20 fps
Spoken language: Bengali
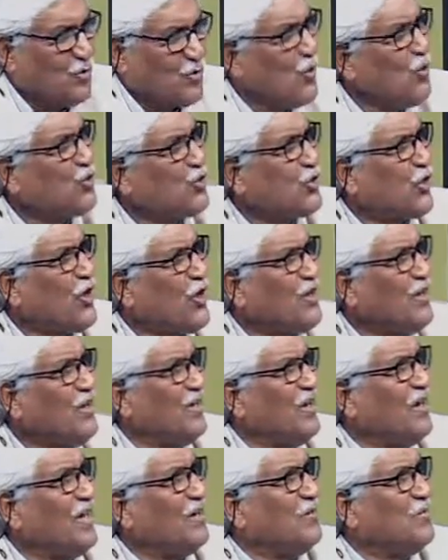উত্তর
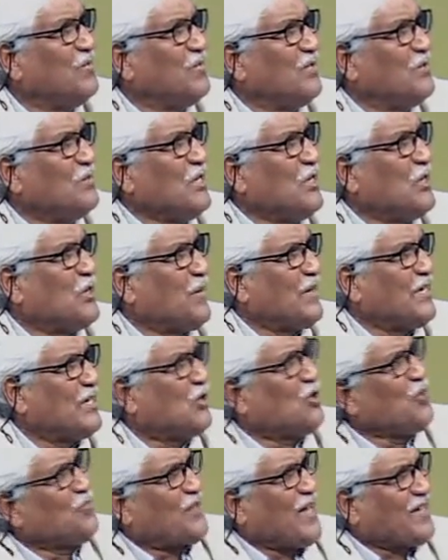মিউনিসিপ্যালিটি
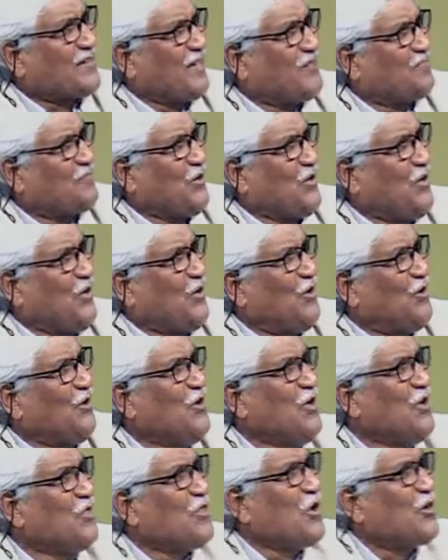খুব সাকসেসফুল হলো
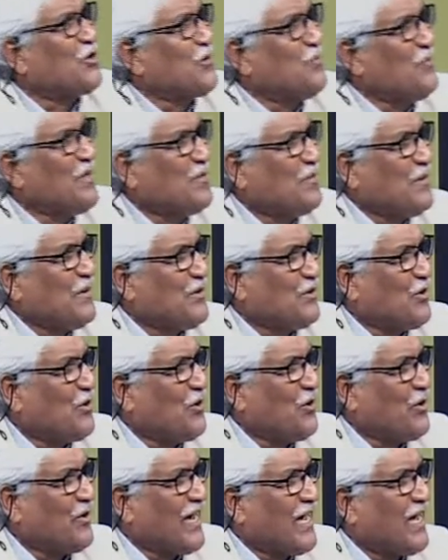দক্ষিণ মিউনিসিপ্যালিটি
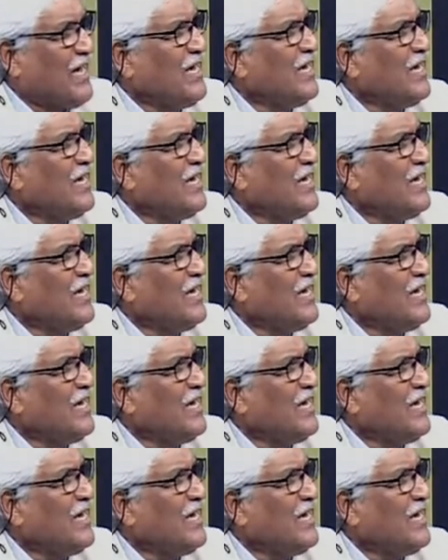হলো না